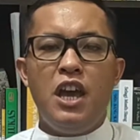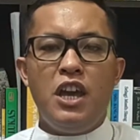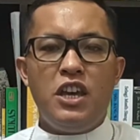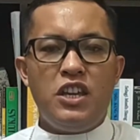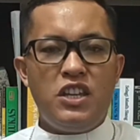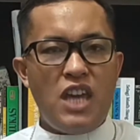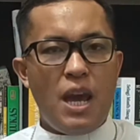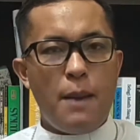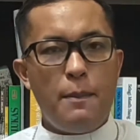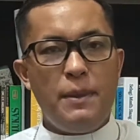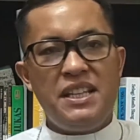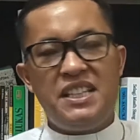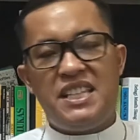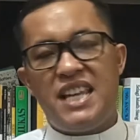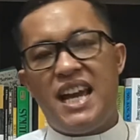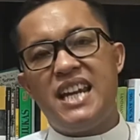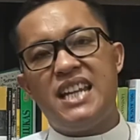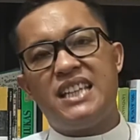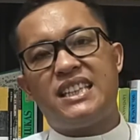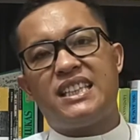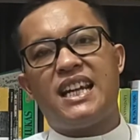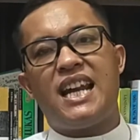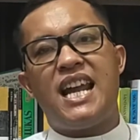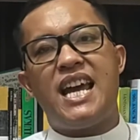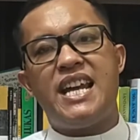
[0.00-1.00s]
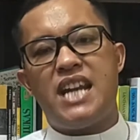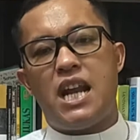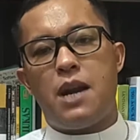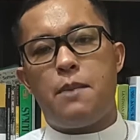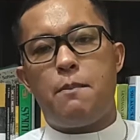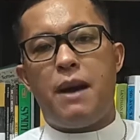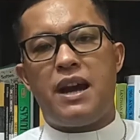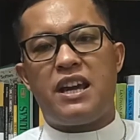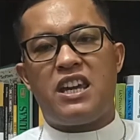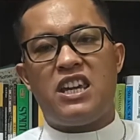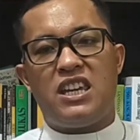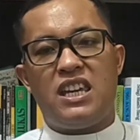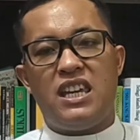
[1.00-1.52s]
Ia menjadi teladan
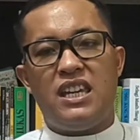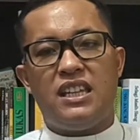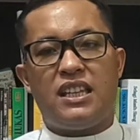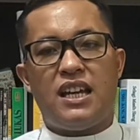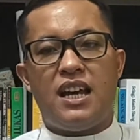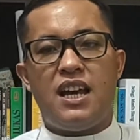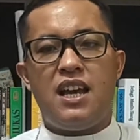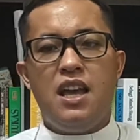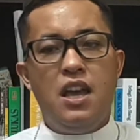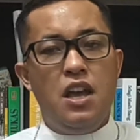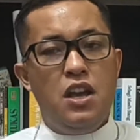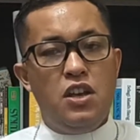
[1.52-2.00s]
bagi kita.